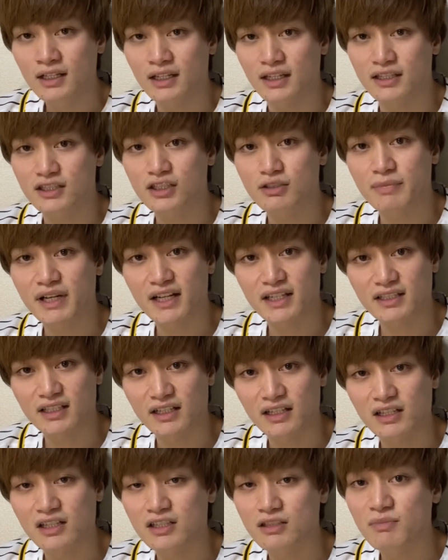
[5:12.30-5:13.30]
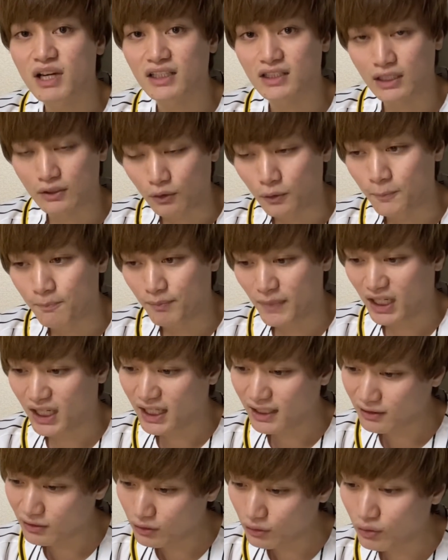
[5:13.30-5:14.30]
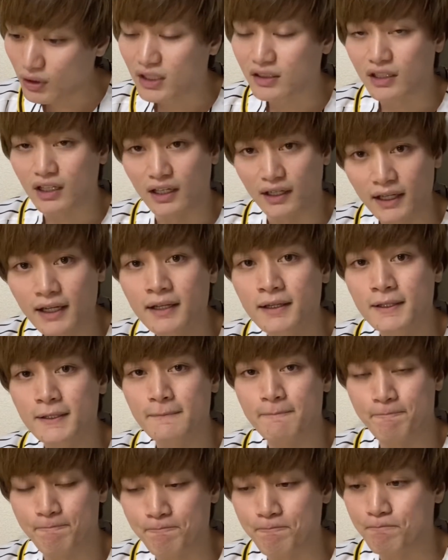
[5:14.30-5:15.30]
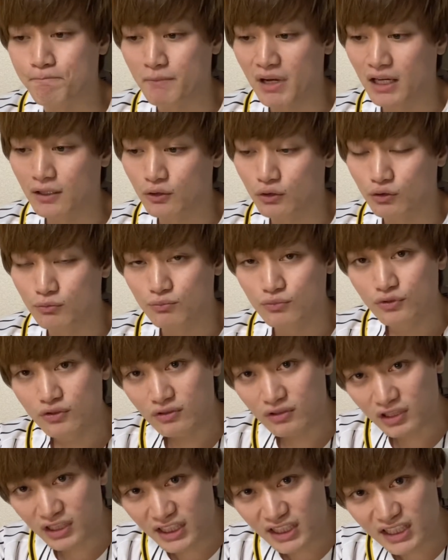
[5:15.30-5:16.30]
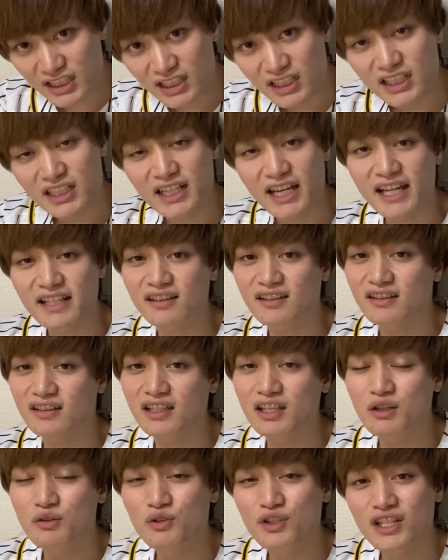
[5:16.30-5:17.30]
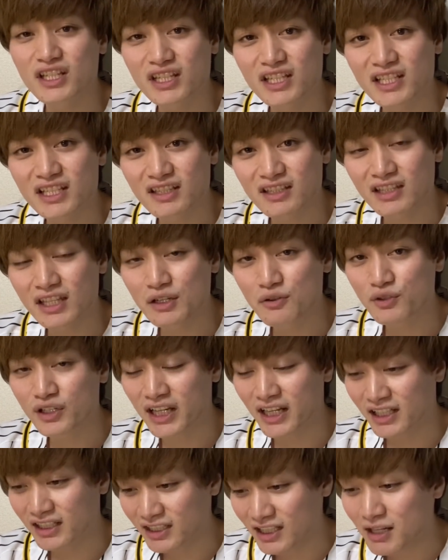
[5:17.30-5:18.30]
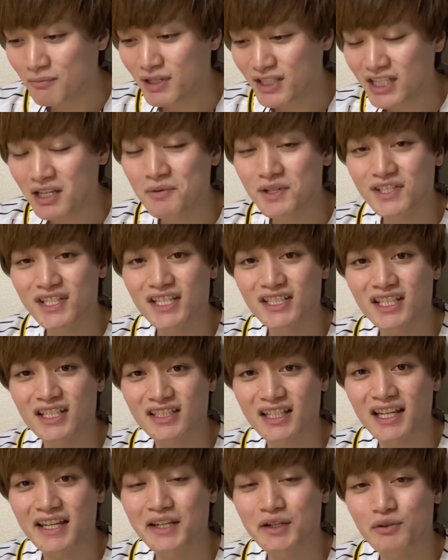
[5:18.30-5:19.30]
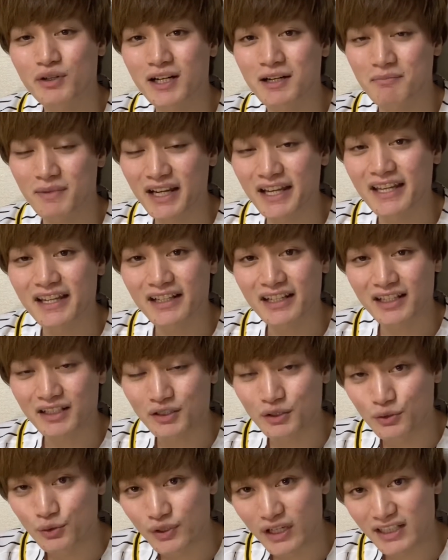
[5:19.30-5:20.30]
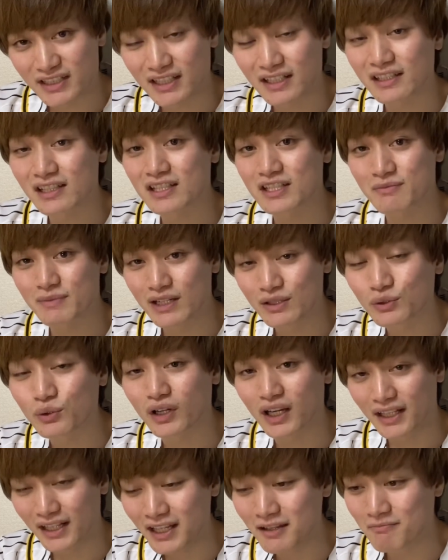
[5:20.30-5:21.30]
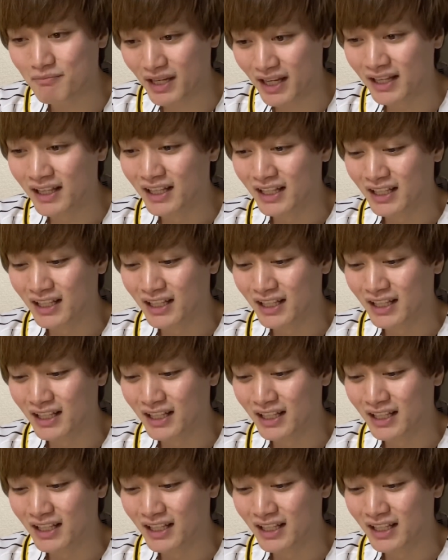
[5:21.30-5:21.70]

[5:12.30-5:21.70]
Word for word: えー、詰まらされてしまったと、まあ、カットやったかな。うん、あの、向きになって振りに行ってる感がめちゃめちゃして、最後はま、変化球振らされてしまうとかね、まあ、